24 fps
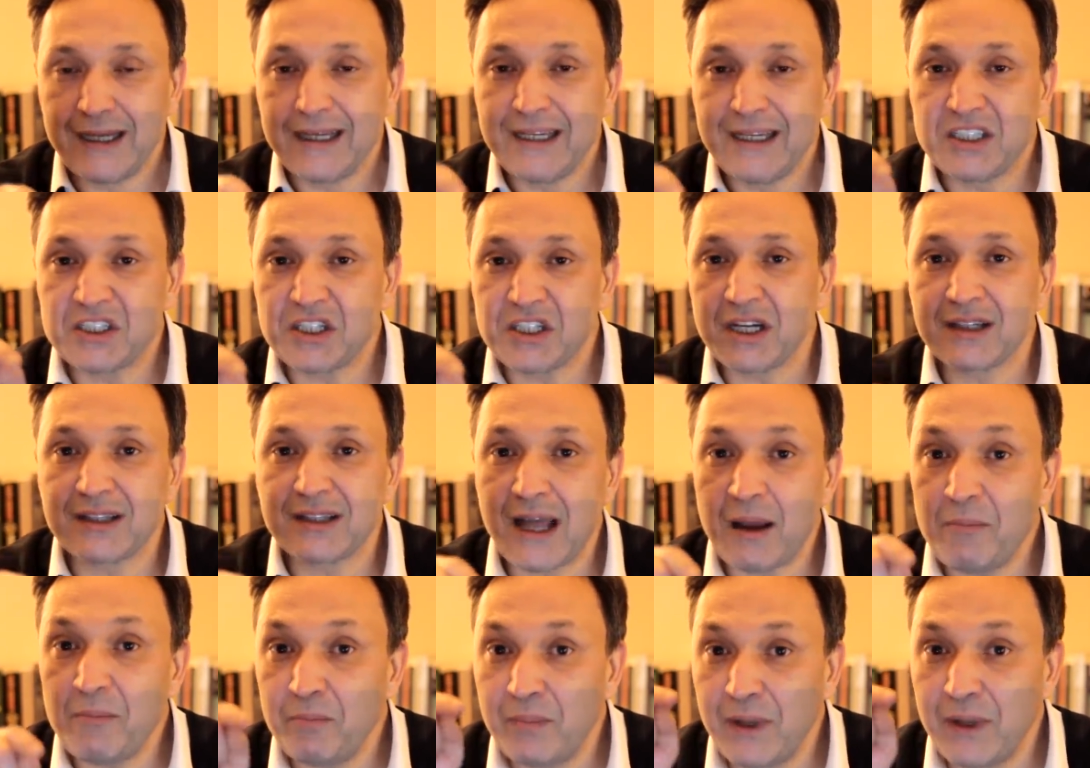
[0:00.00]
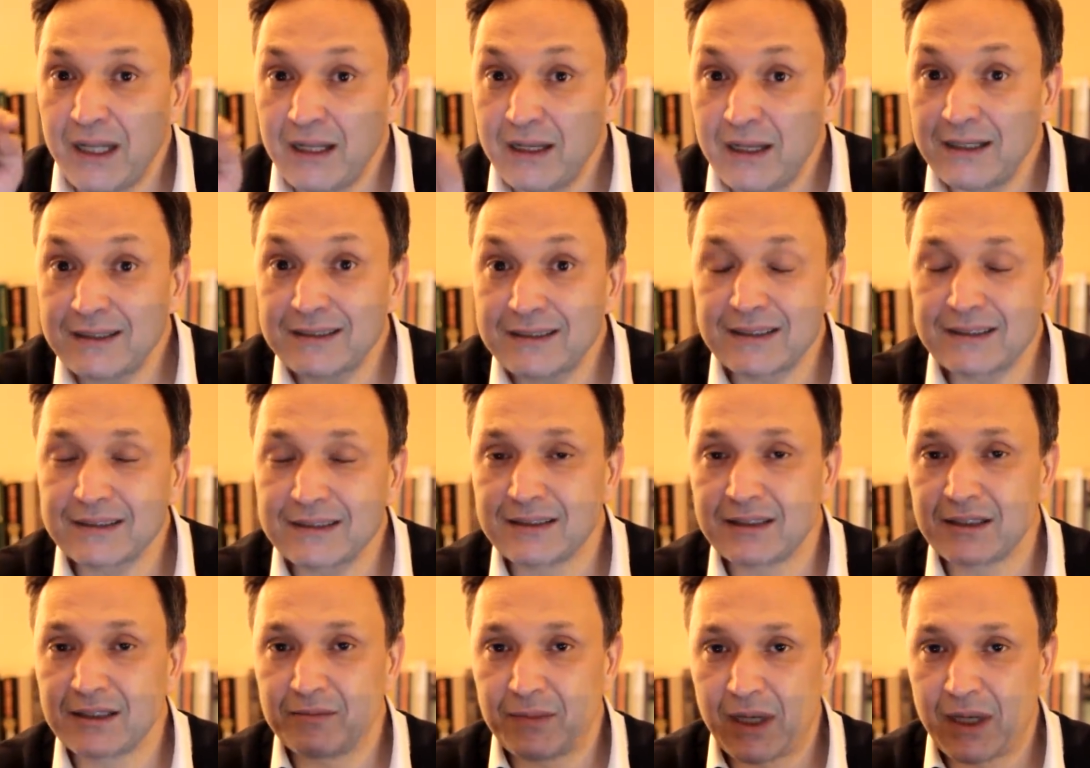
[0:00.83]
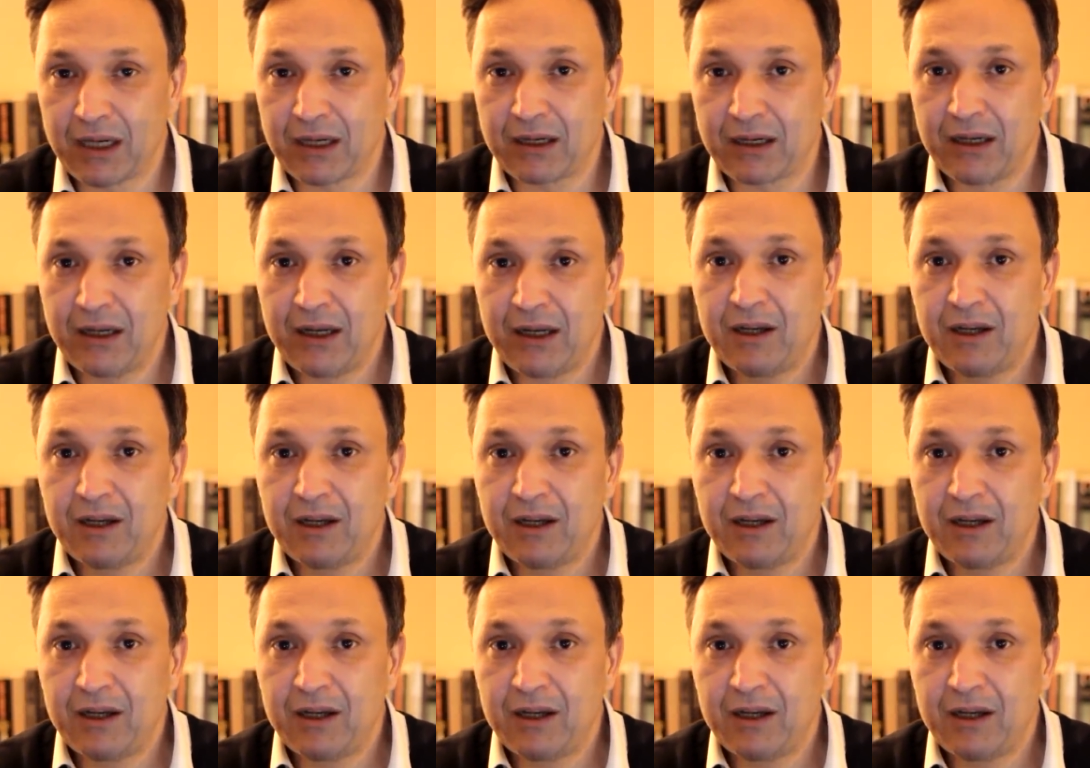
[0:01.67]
içeriden bilgi sızdırmak